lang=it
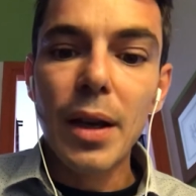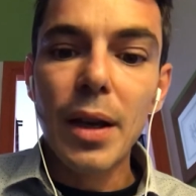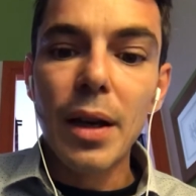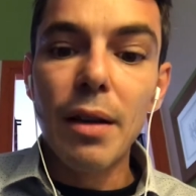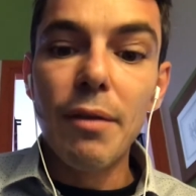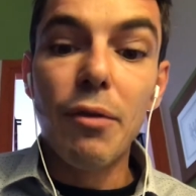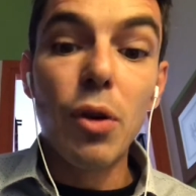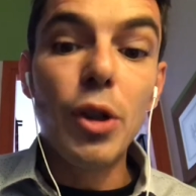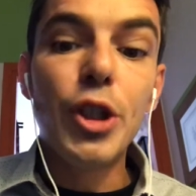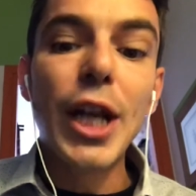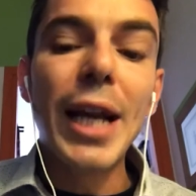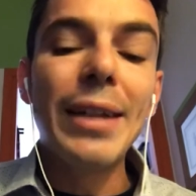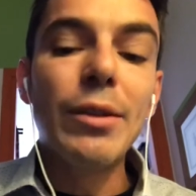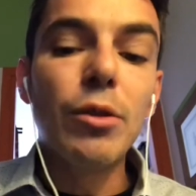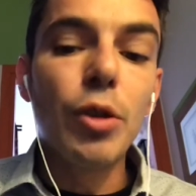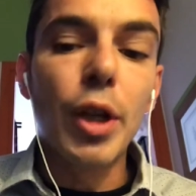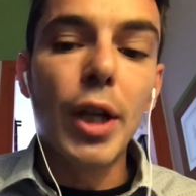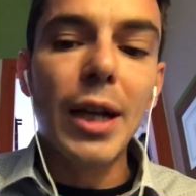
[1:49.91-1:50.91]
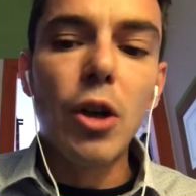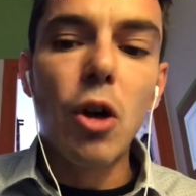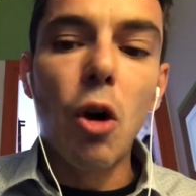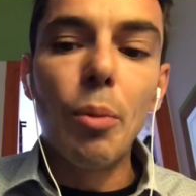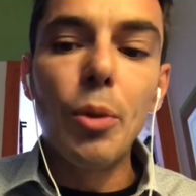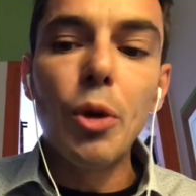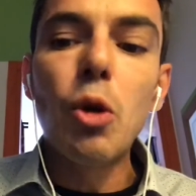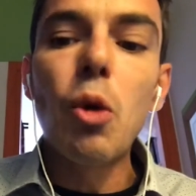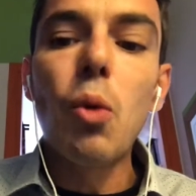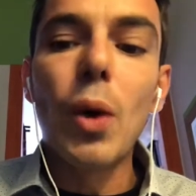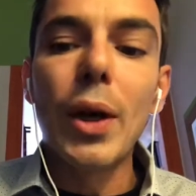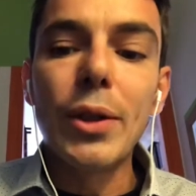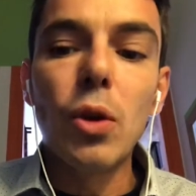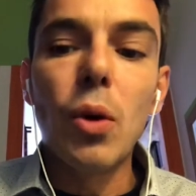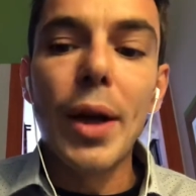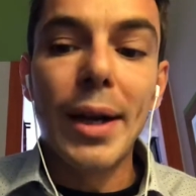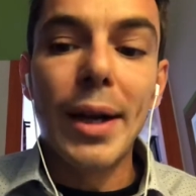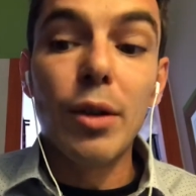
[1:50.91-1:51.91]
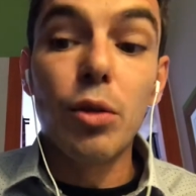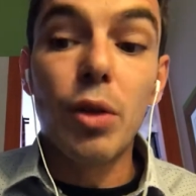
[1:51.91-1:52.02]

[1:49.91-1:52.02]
volgendogli dal comico quando erano